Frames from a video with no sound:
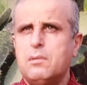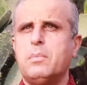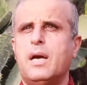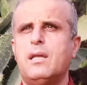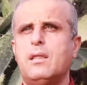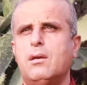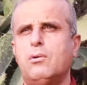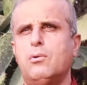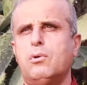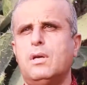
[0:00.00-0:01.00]
بحيث
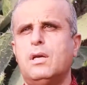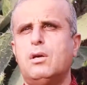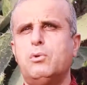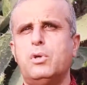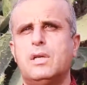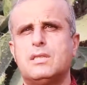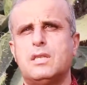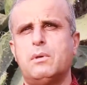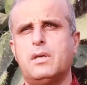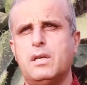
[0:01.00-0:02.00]
انه هو
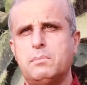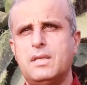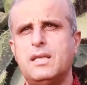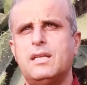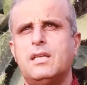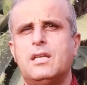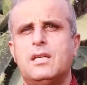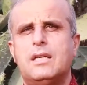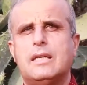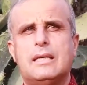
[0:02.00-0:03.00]
الصبر نبتة
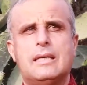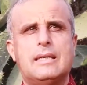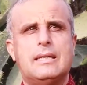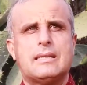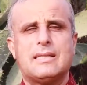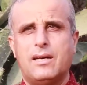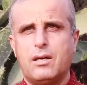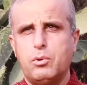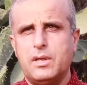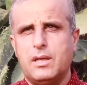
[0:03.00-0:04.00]
آه،
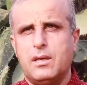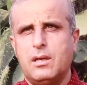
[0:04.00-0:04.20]
صحراوية